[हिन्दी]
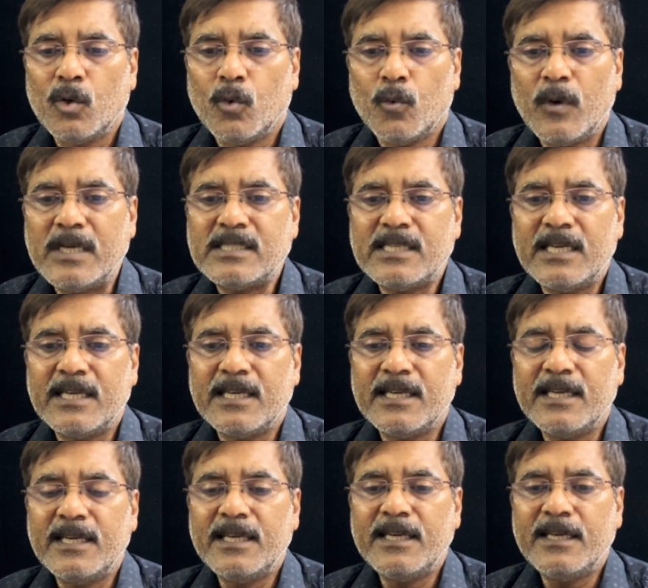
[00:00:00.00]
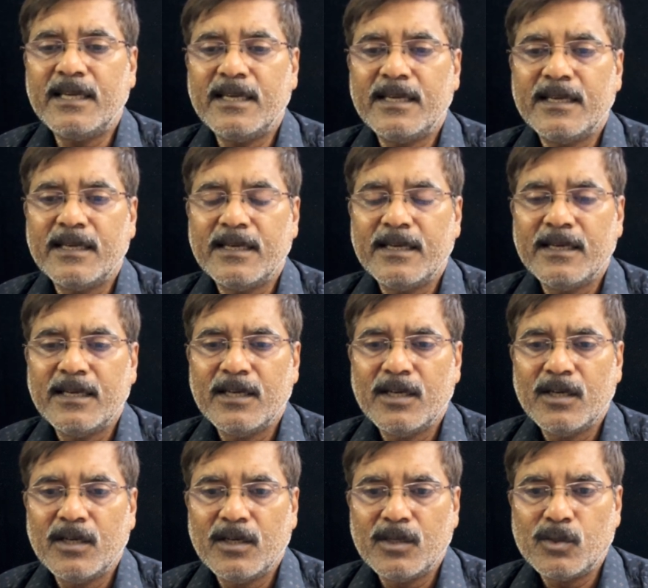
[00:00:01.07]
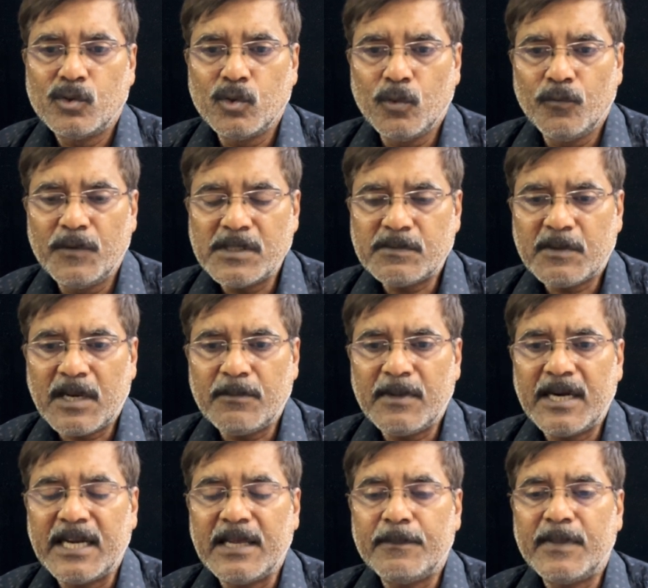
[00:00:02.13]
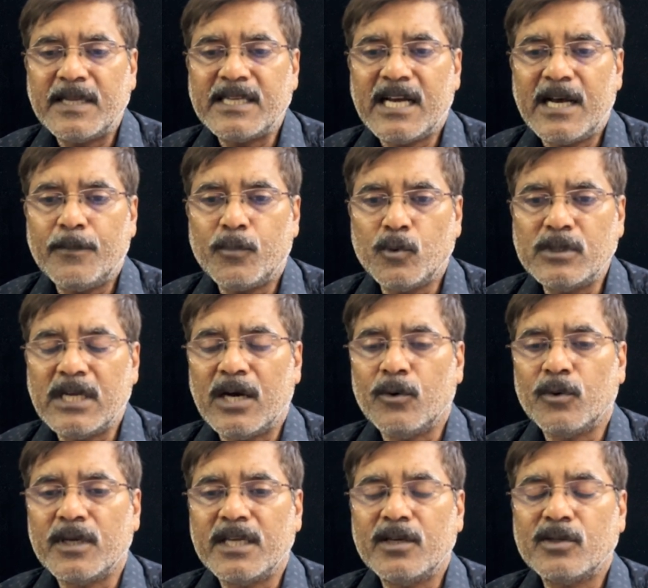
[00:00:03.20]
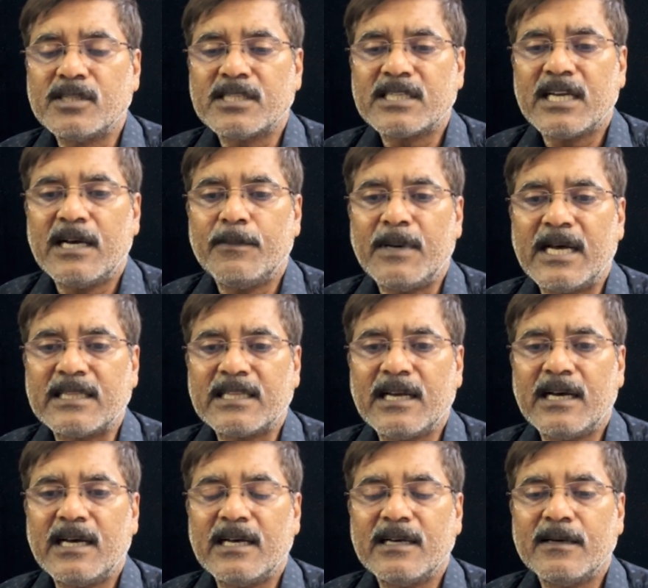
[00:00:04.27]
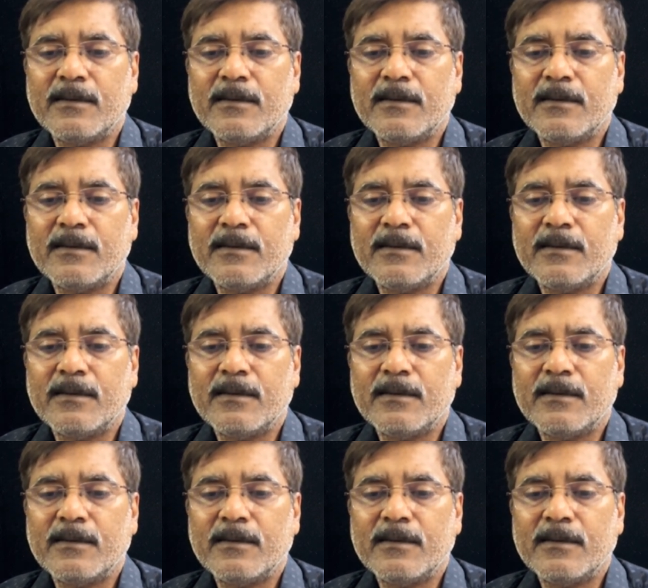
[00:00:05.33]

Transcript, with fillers: वैसे ही जो विश्वकर्मा डे पे जहाँ पूजा हुई और जिसका बात का